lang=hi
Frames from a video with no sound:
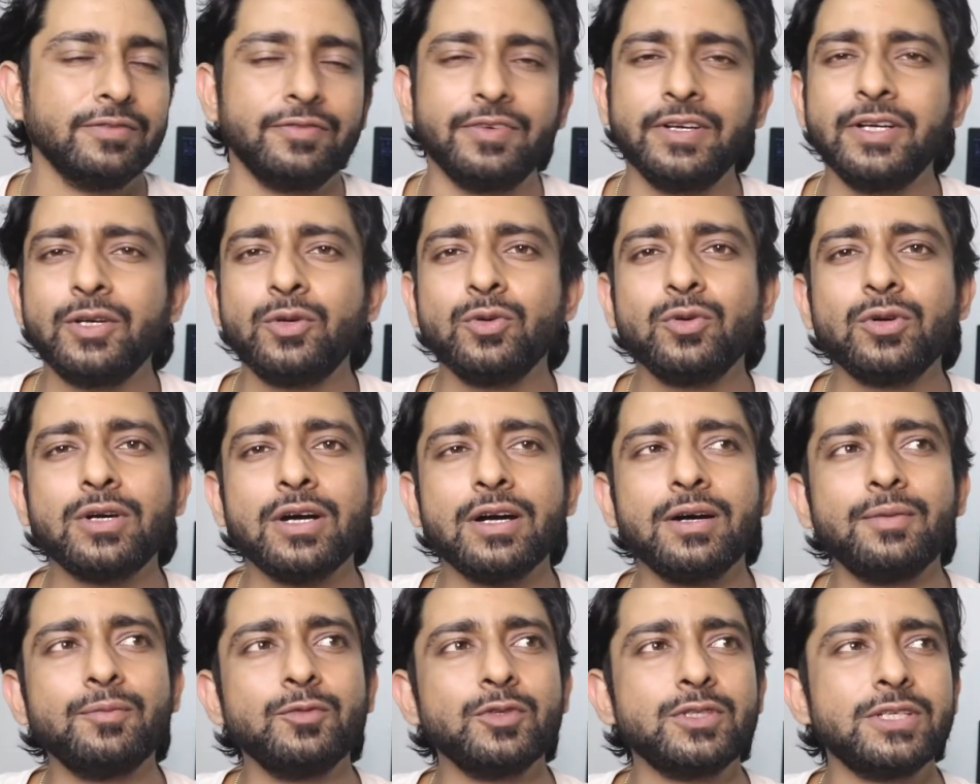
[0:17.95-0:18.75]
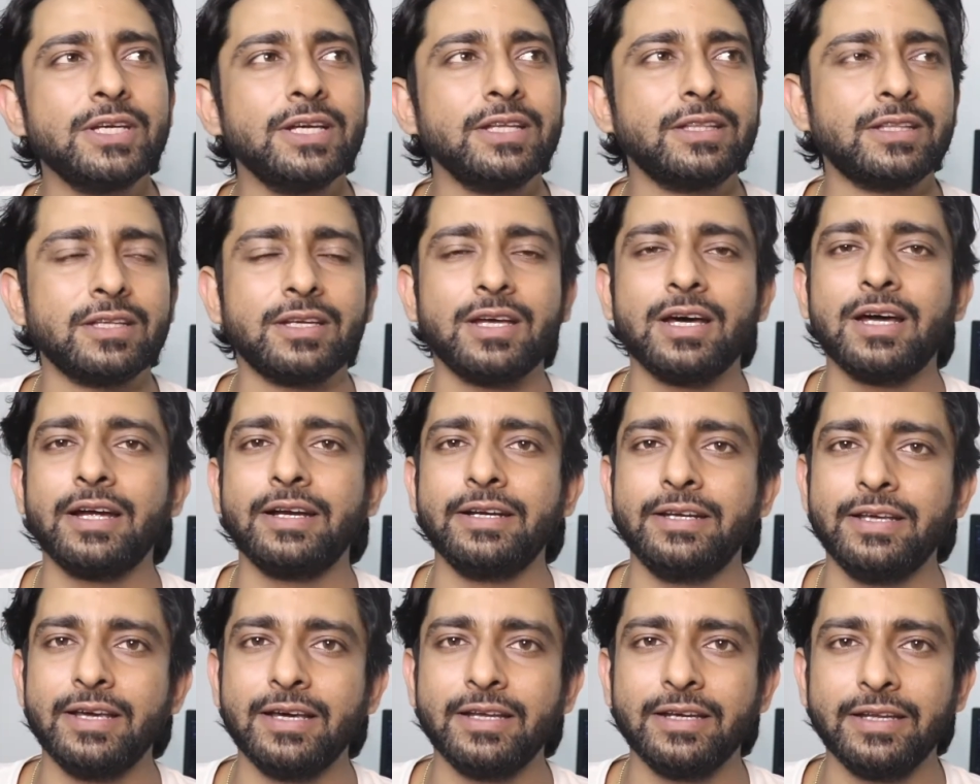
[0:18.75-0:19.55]
V2 का मुझे इतना
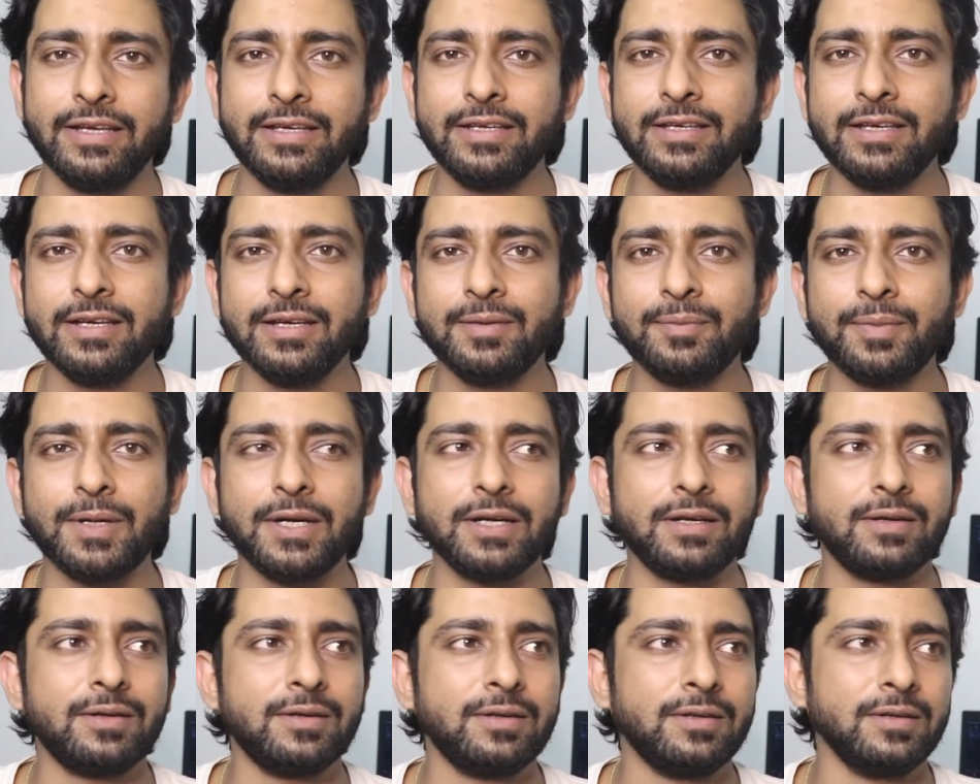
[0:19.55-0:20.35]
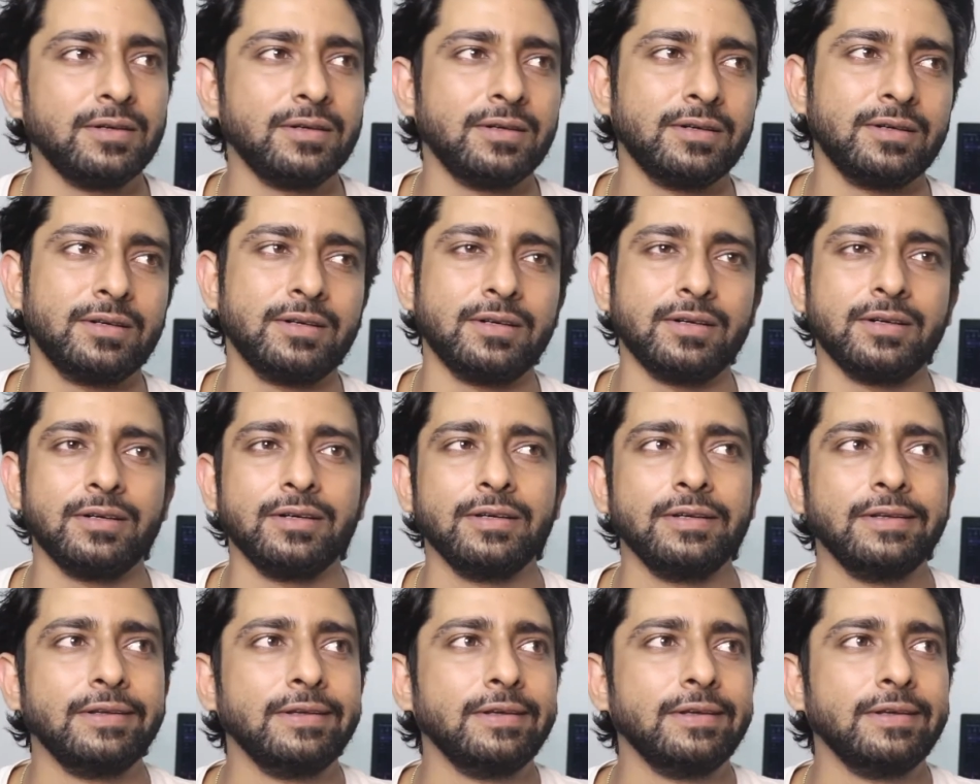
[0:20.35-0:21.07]
आइडिया नहीं है बट uh,